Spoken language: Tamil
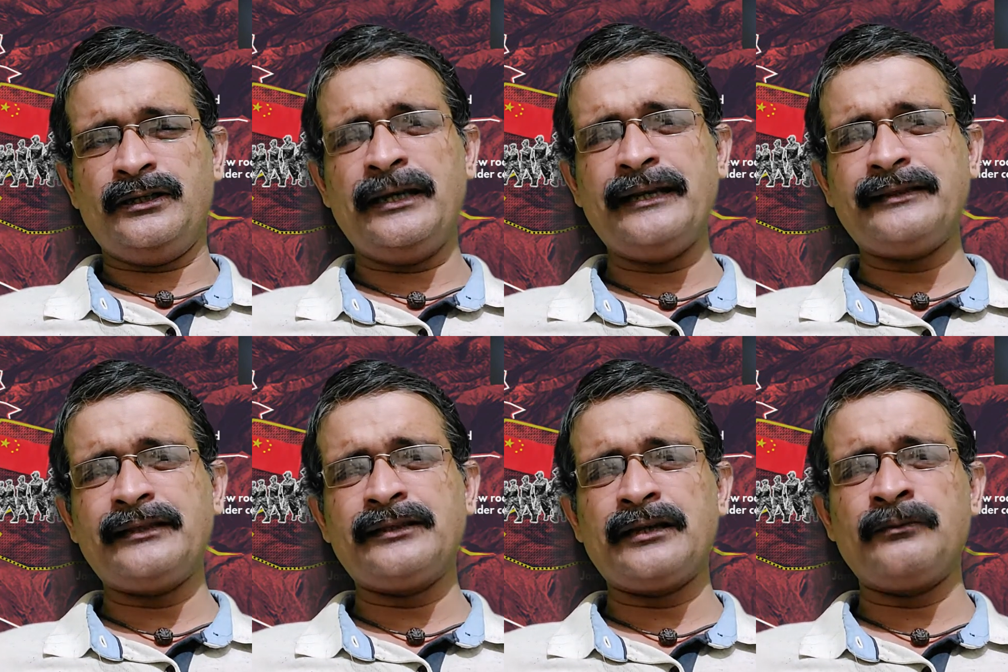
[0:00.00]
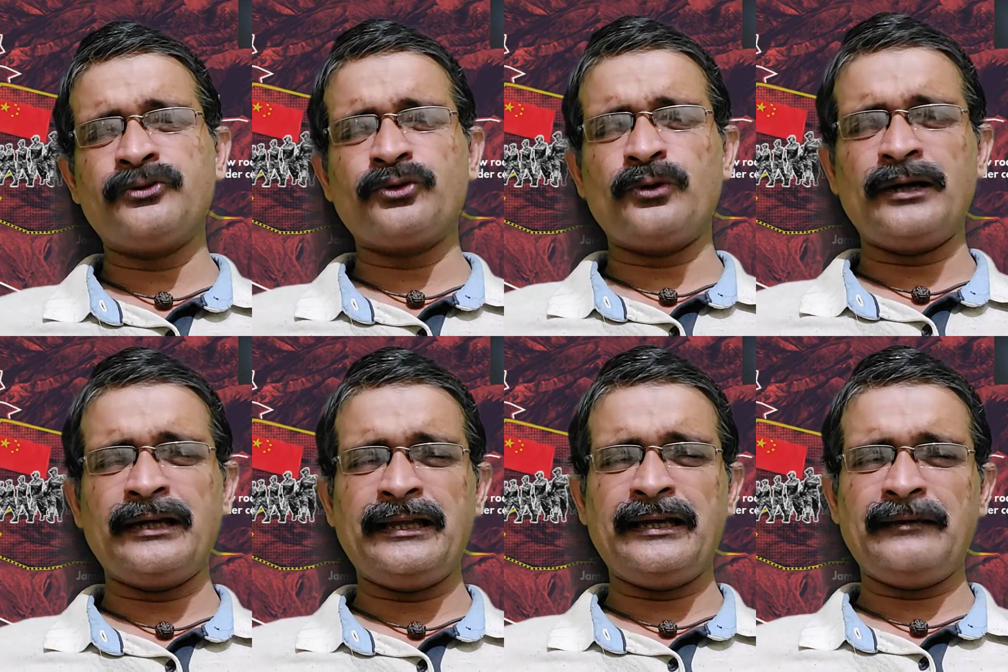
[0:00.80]
நரித்தந்திரம்னு சொல்லுவாங்க
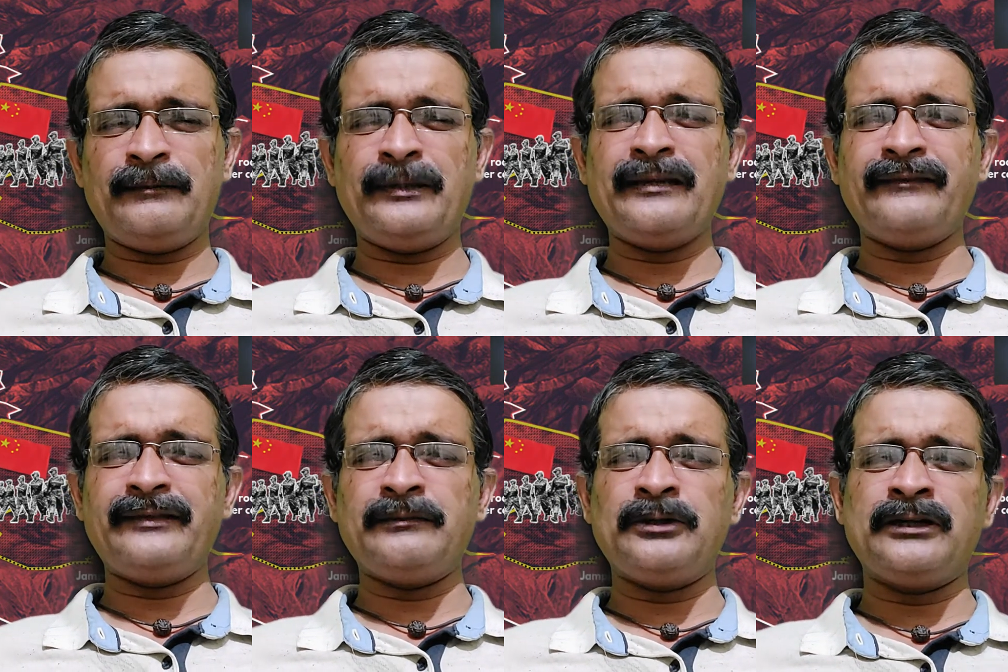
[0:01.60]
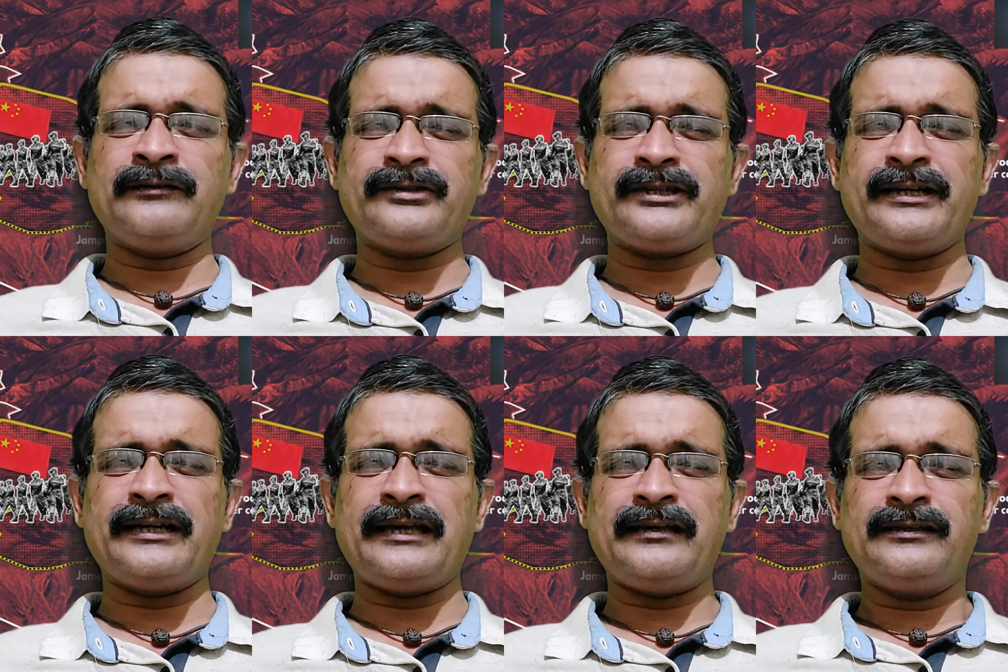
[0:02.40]
இல்லையா பலவிதமான
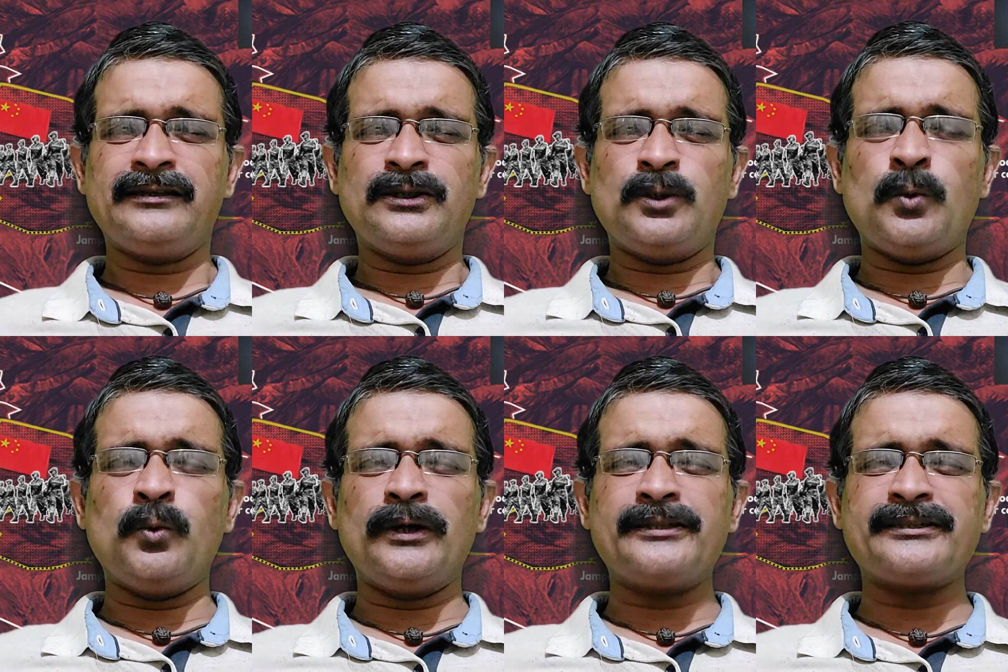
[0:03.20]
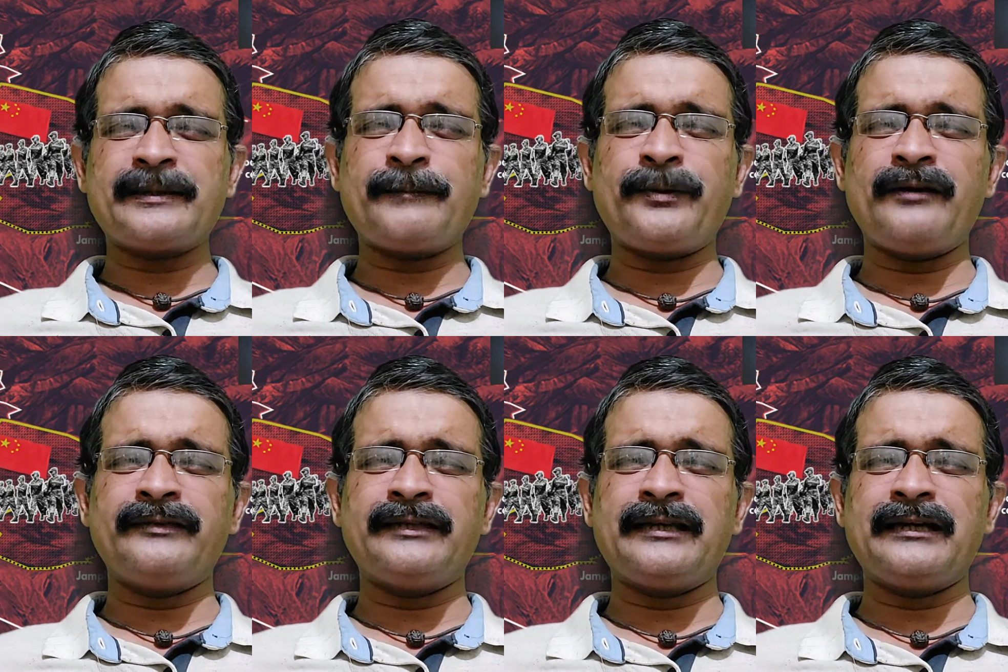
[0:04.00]
விஷயங்களை ஒவ்வொரு ஸ்டெப்பாக
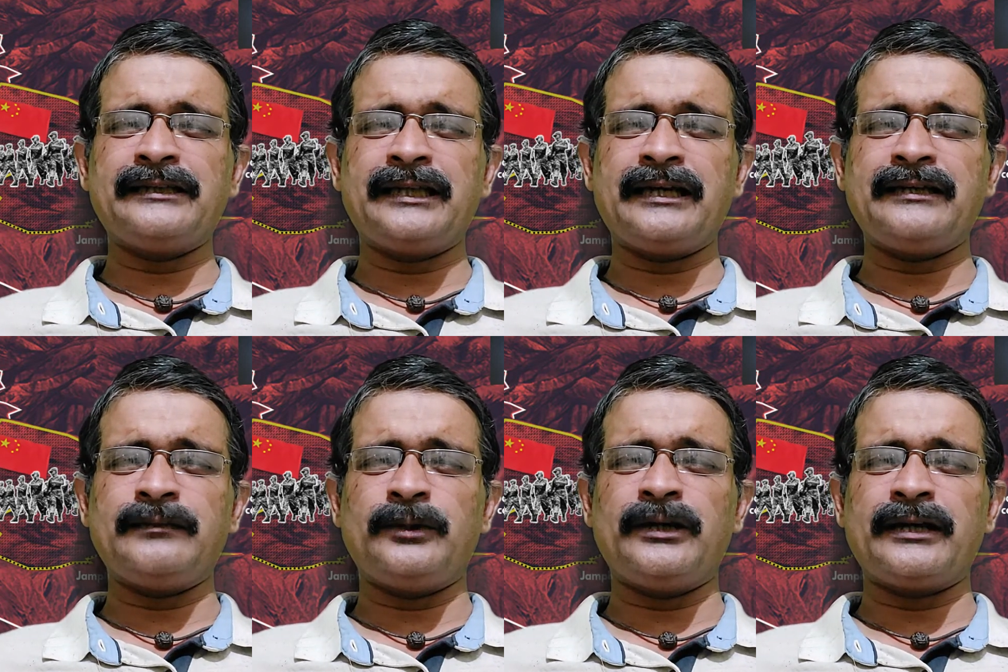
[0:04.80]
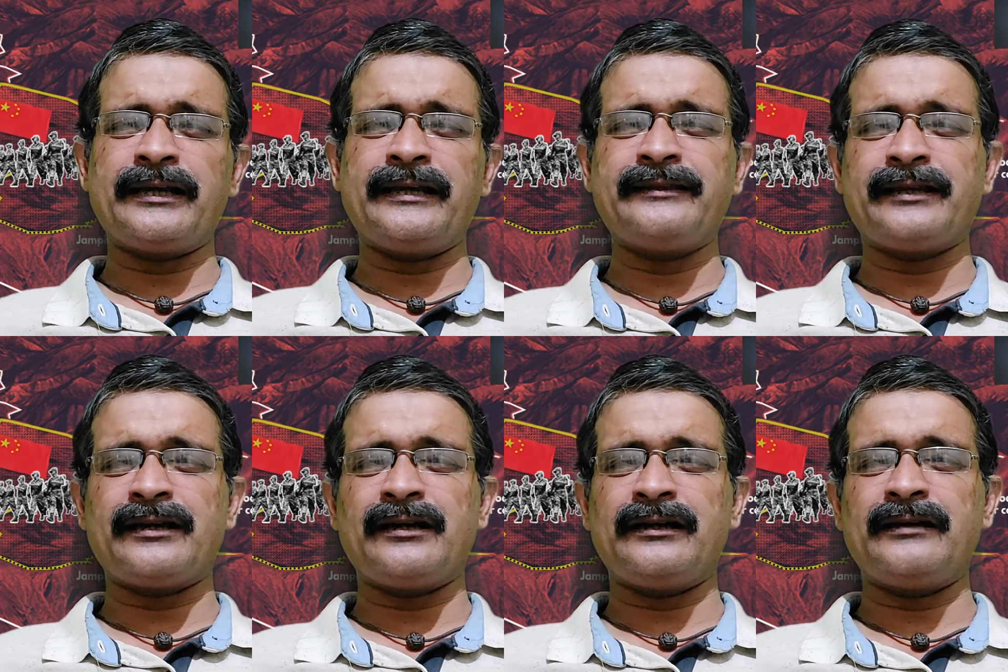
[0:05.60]
வந்து நகர்ந்து நகர்ந்து பார்டரை
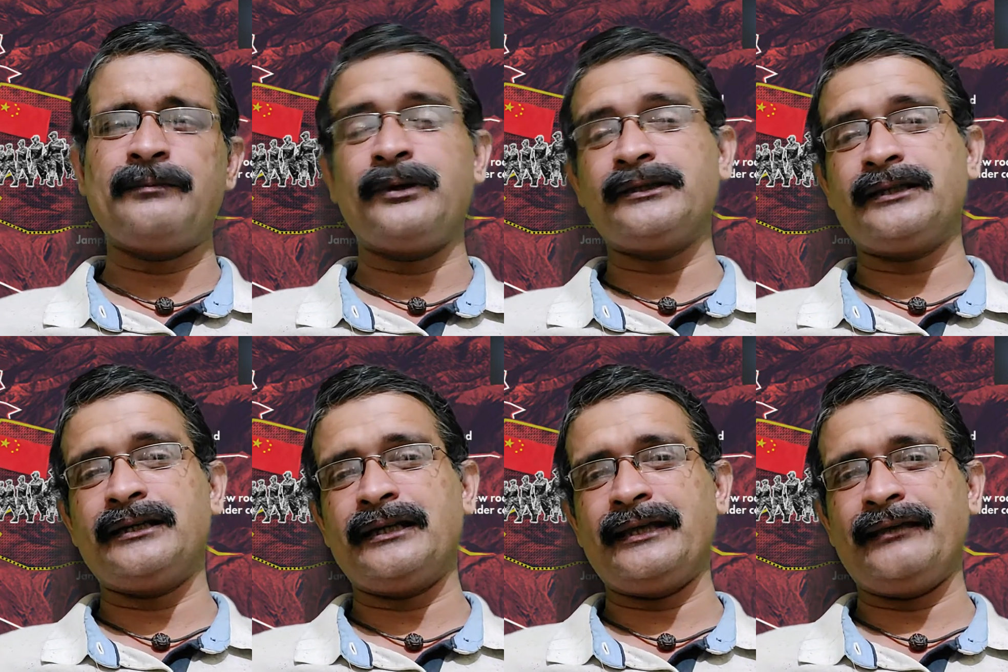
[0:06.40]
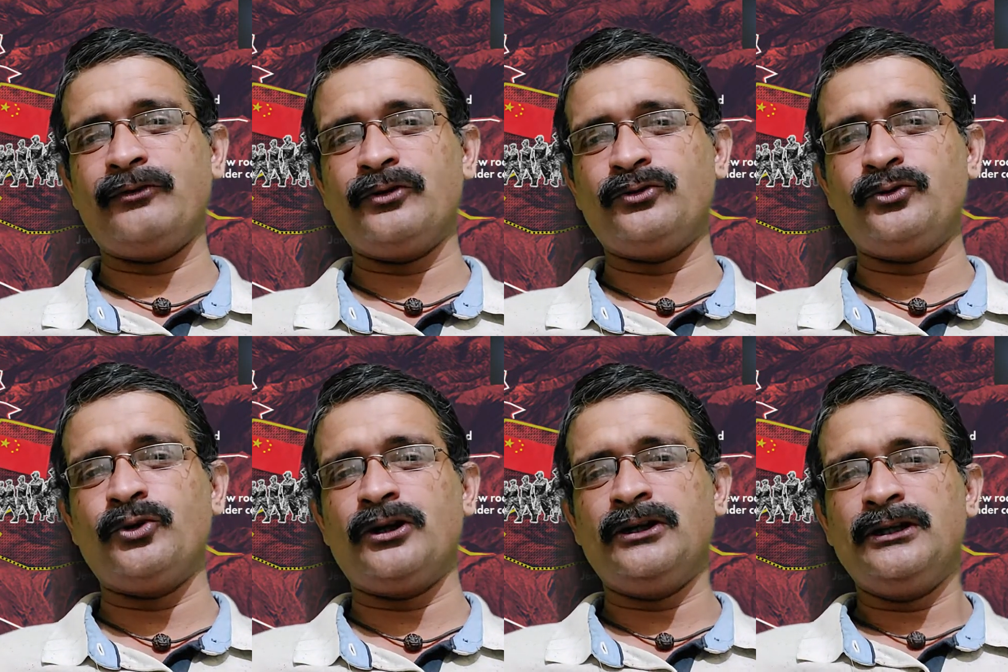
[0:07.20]
ஏற்றிருக்காங்கன்னா பார்த்துக்குங்களேன் எவ்வளோ
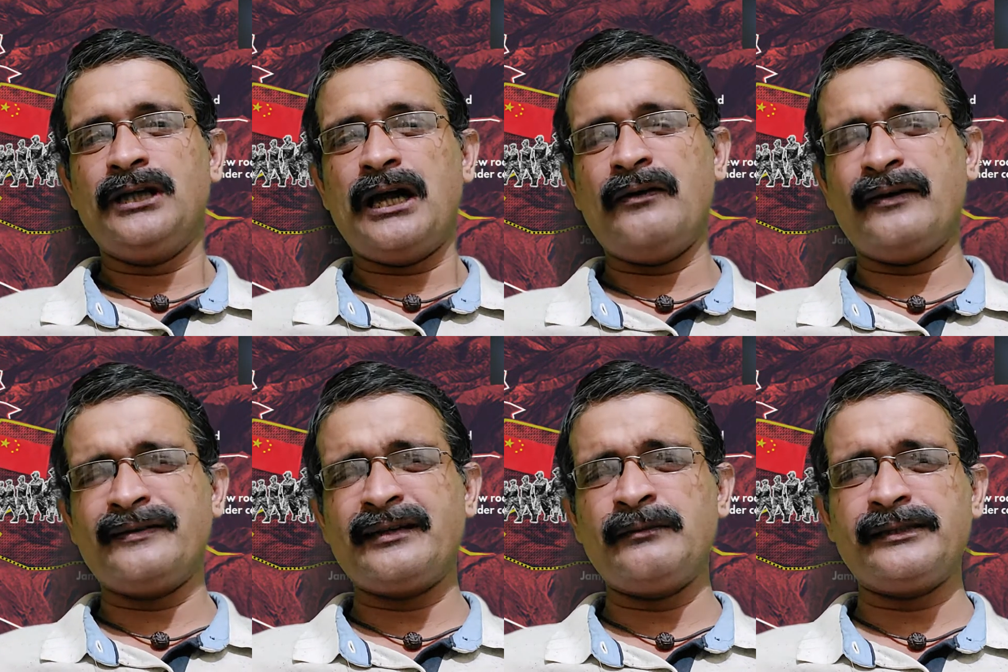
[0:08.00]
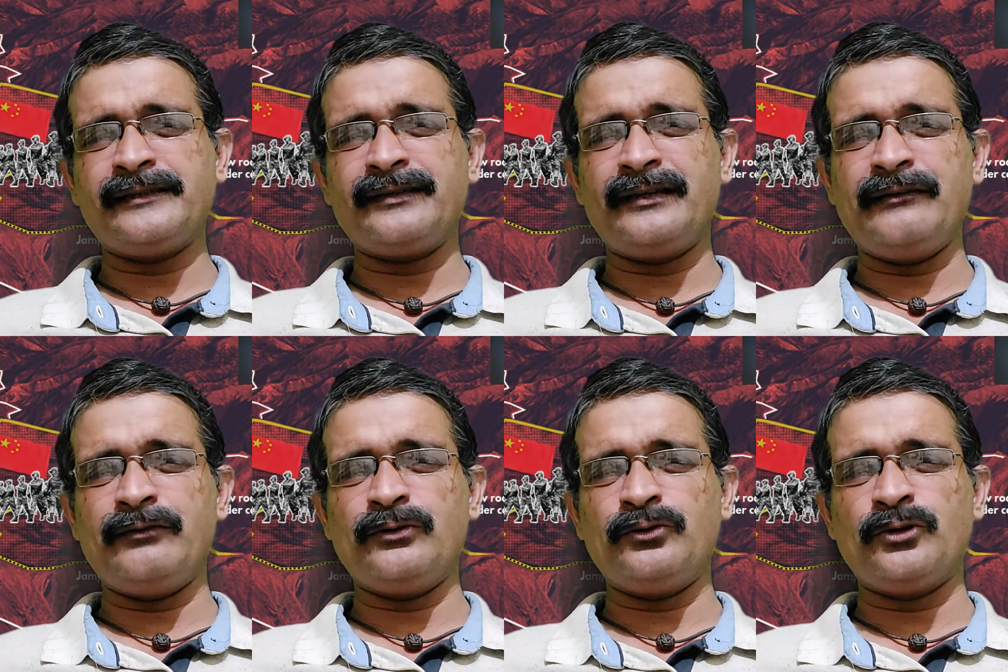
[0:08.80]
தூரம் அவங்க சாமர்த்தியசாலி
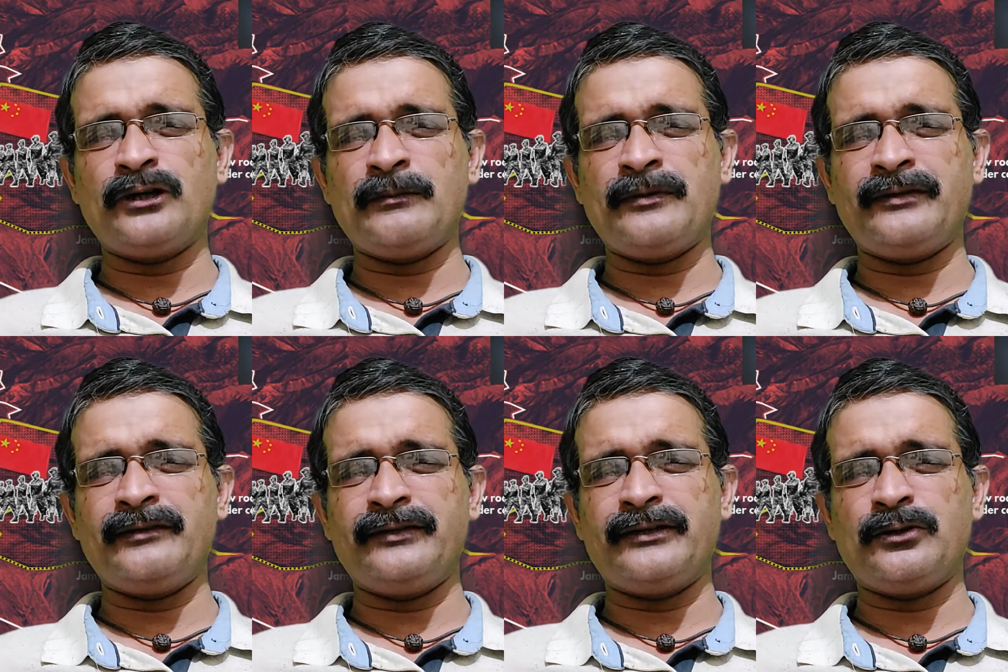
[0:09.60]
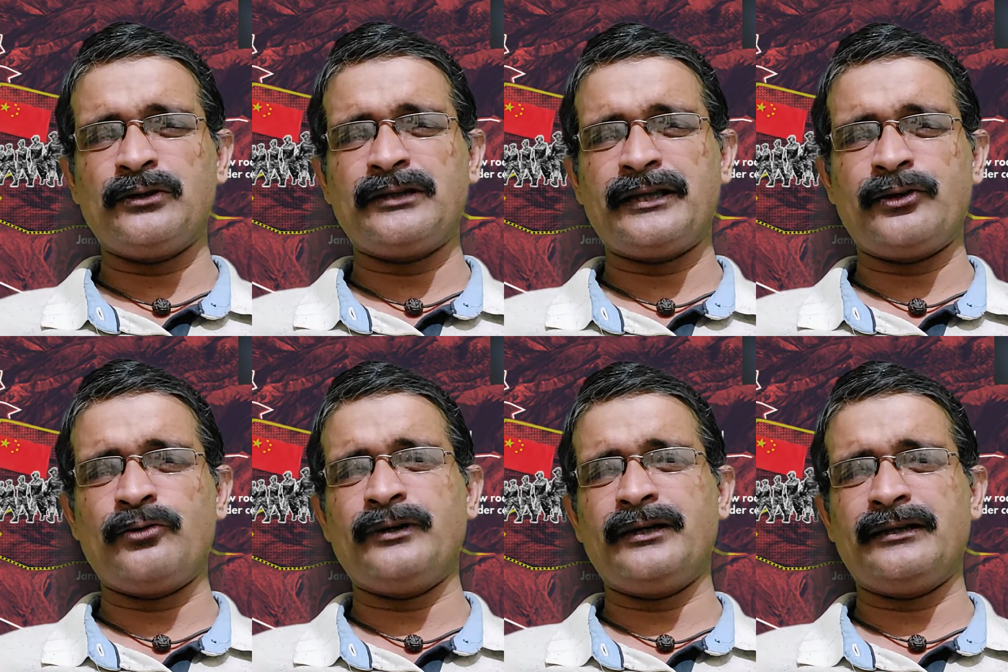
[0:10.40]
எவ்வளோ தூரம் நம்ம வந்து விட்டு
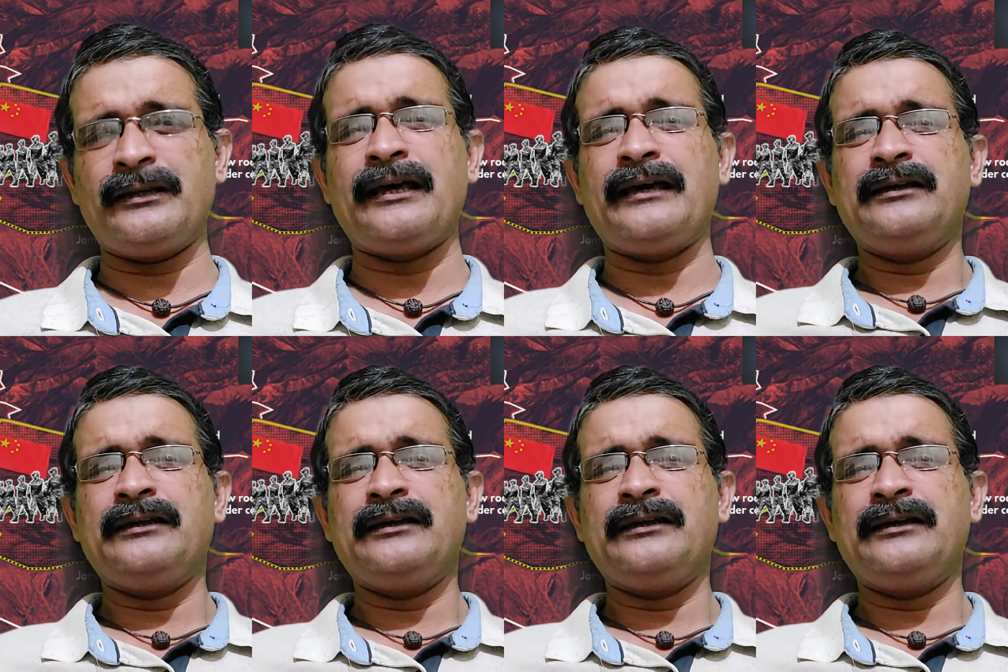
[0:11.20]
கொடுத்துருக்கிறோங்கிறதுல